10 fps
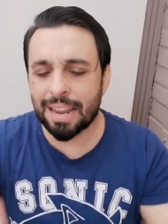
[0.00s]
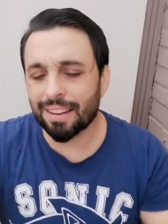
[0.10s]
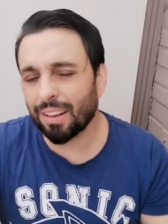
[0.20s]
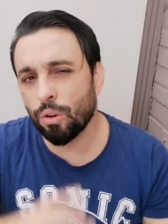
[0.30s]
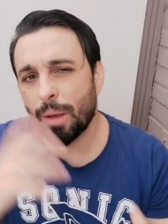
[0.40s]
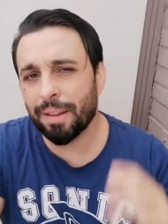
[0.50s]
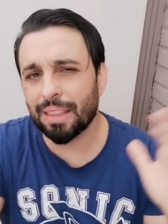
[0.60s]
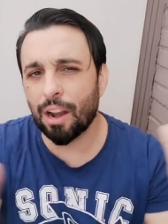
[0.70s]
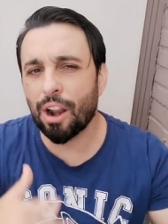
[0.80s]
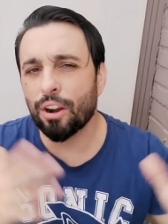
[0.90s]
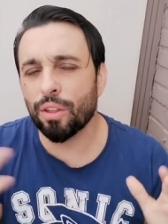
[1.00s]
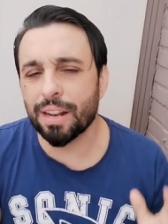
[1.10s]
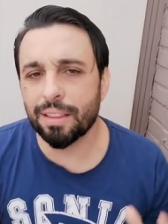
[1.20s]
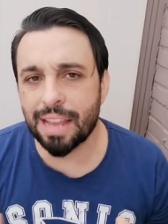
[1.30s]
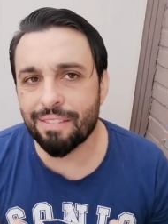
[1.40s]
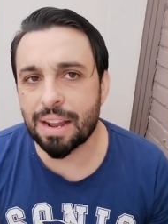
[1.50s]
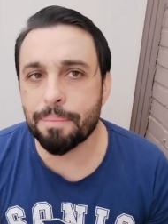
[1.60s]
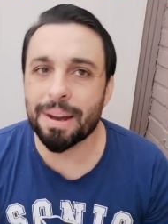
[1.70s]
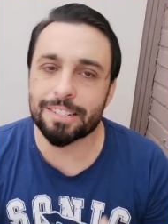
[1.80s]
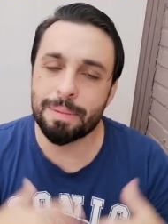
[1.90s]
vale, seguramente a lo largo del día
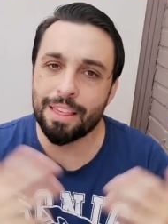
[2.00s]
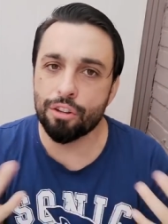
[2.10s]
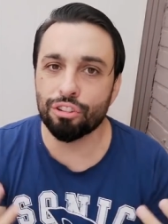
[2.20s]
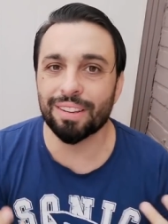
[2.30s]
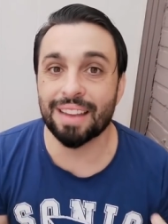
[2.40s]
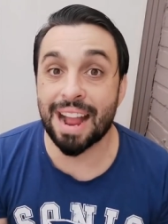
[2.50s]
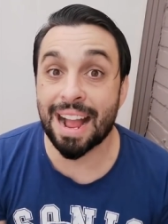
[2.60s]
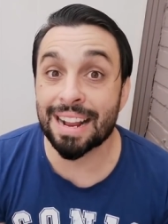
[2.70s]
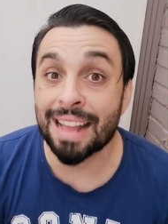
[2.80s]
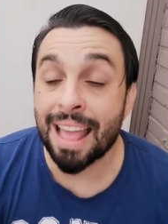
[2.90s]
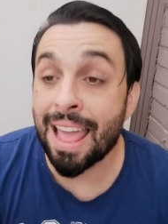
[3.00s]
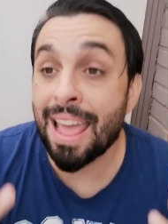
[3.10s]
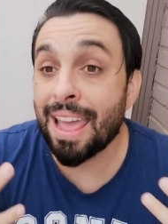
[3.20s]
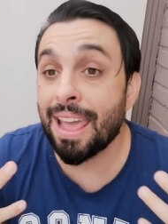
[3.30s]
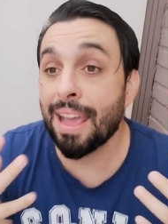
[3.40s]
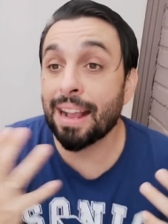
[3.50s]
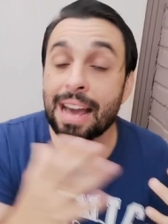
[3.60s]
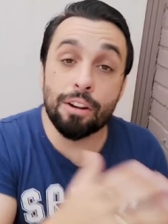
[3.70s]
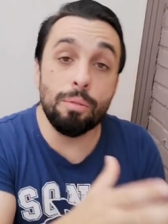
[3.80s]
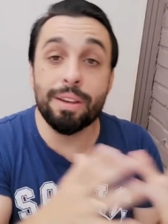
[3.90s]
habrán más medios que se hagan eh,
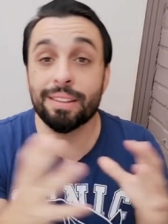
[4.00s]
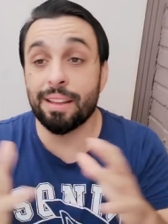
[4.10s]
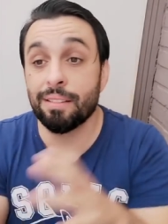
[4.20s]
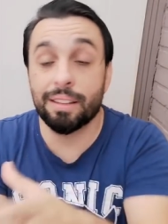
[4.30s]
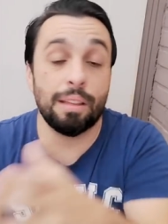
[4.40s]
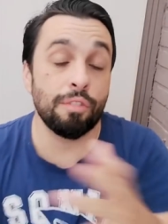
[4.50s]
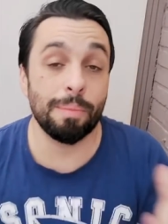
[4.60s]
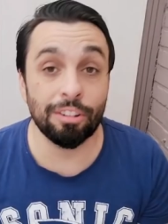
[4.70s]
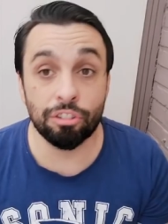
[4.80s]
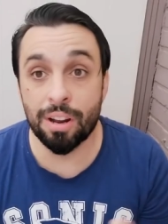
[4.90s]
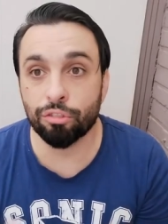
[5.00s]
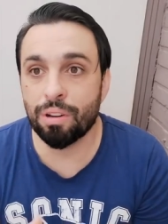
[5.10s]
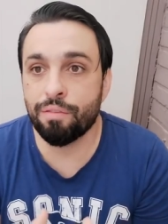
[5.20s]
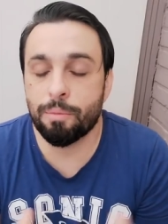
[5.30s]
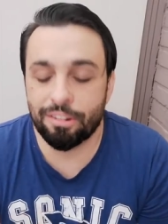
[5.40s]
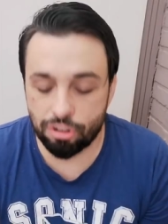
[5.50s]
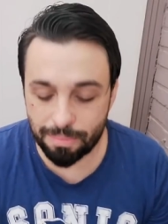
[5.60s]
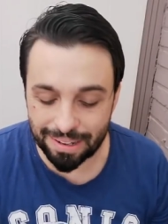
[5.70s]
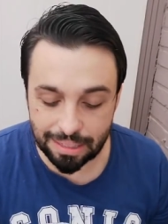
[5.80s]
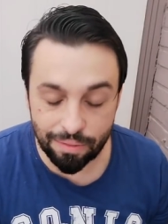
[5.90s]
cargo de esta información. Es una
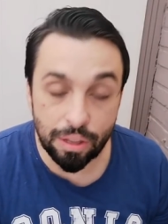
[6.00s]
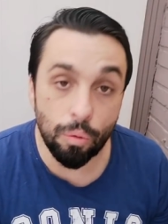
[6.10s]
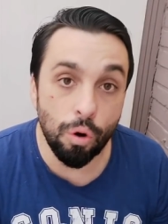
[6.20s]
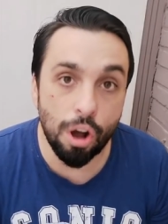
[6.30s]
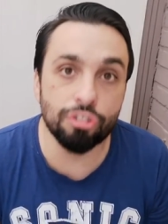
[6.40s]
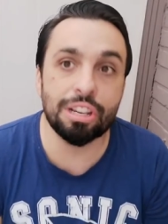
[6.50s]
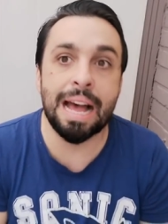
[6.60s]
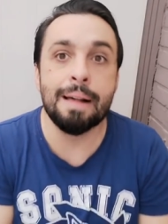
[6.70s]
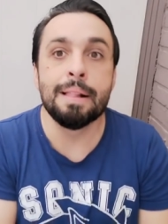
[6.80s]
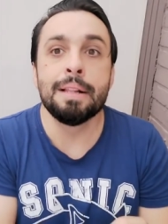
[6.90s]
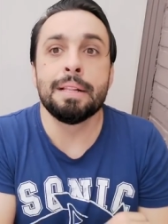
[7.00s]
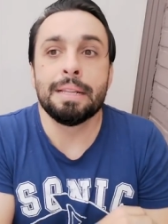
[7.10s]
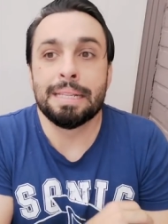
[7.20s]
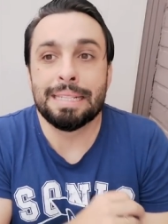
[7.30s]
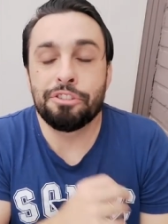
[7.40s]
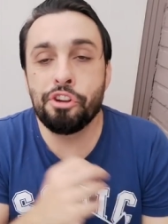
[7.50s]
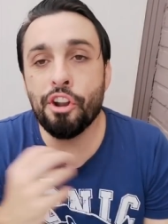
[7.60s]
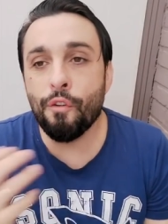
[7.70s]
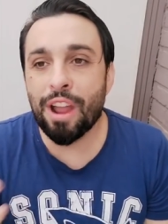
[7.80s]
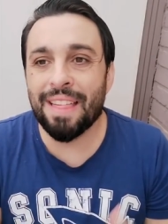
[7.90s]
información bastante jugosa.
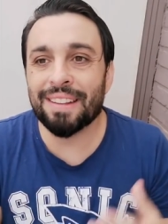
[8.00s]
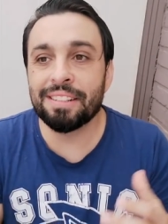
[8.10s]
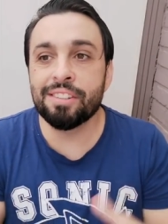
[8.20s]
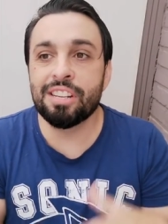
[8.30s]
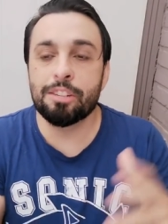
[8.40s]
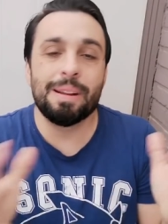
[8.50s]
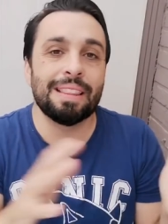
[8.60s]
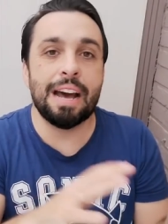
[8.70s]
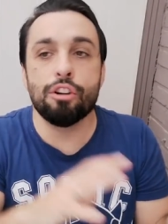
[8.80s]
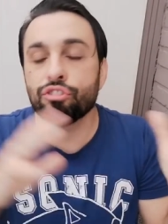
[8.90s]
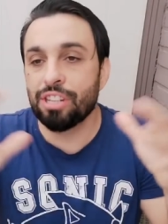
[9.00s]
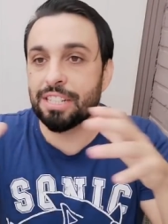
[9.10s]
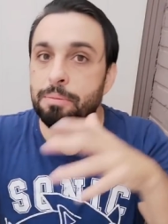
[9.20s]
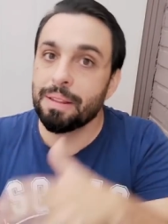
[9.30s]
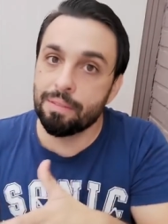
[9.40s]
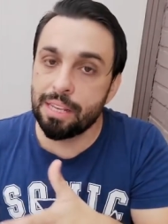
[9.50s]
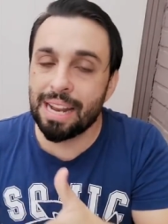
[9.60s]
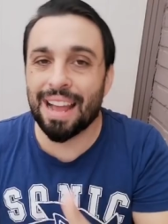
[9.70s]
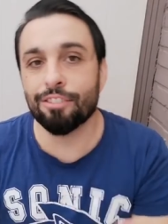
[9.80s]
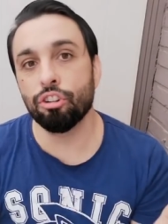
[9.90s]
Yo no voy a decir si es verdad o si es
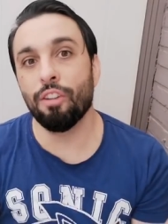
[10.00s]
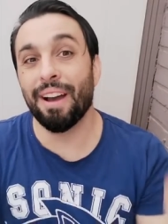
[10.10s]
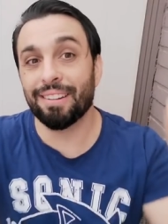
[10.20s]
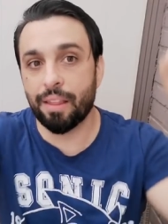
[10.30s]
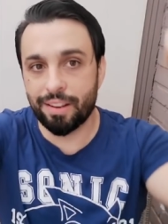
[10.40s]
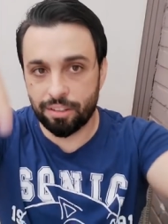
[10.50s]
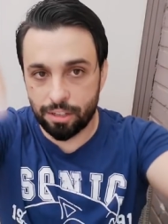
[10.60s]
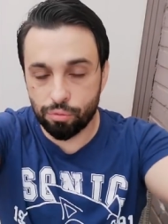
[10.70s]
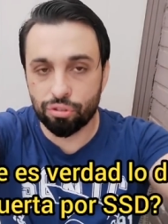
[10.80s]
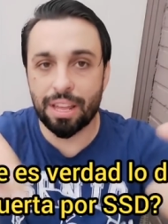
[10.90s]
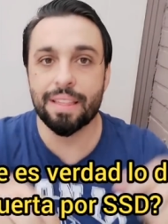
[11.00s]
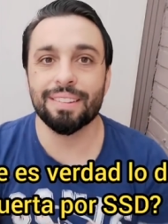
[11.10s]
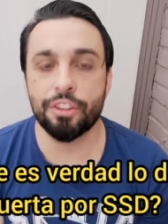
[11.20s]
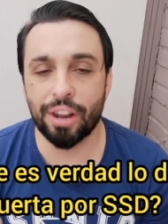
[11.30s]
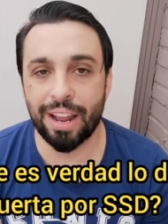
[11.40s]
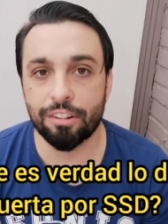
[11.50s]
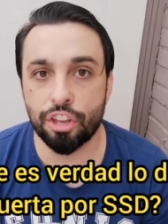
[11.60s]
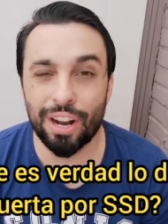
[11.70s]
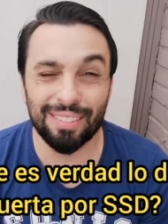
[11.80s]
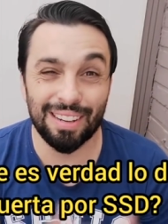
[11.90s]
mentira, eso lo vais a decir ustedes, señoras y
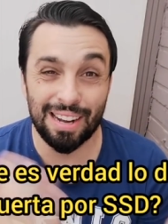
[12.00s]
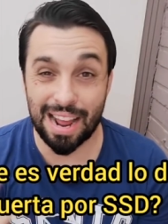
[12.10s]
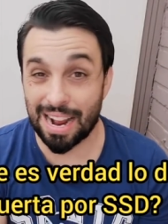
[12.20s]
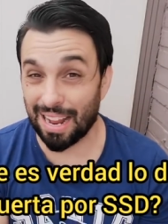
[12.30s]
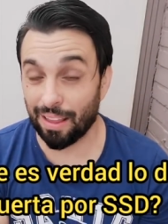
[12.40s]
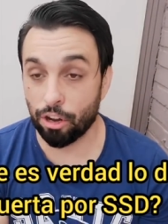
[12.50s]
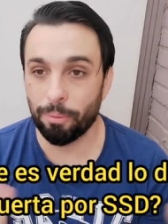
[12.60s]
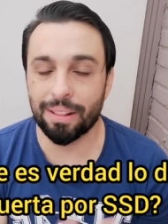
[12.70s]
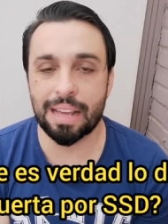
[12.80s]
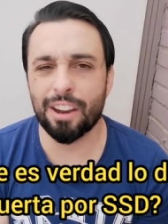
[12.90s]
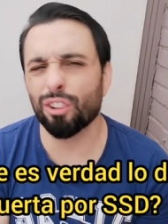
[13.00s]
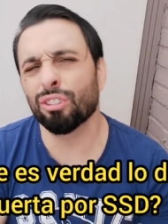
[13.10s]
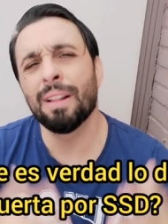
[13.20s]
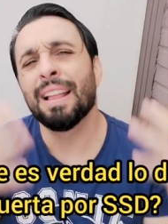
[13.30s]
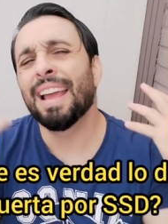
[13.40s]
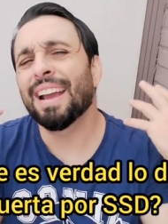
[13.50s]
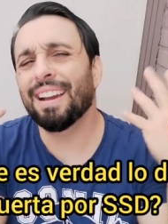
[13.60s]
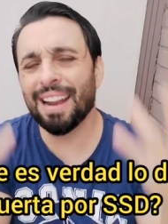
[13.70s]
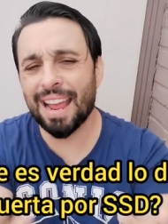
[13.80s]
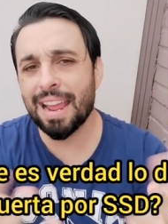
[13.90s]
señores, en la caja de comentarios.
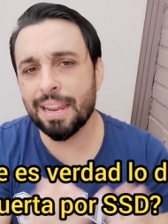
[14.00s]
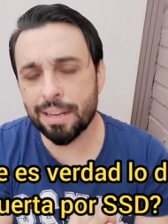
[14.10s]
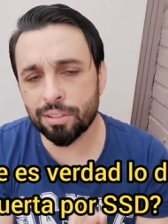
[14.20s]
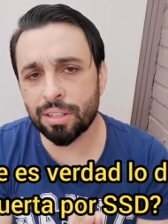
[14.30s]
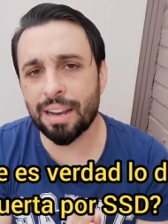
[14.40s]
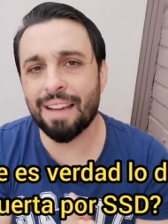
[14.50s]
¿Creéis